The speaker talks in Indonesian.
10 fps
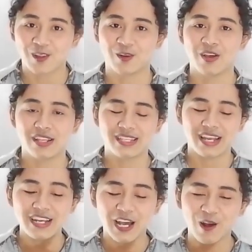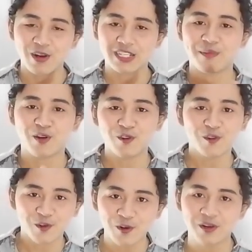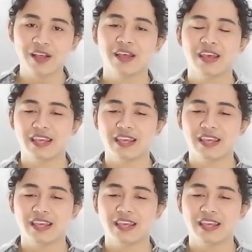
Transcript: gitu. Jadi kalau udah sama cool-cool,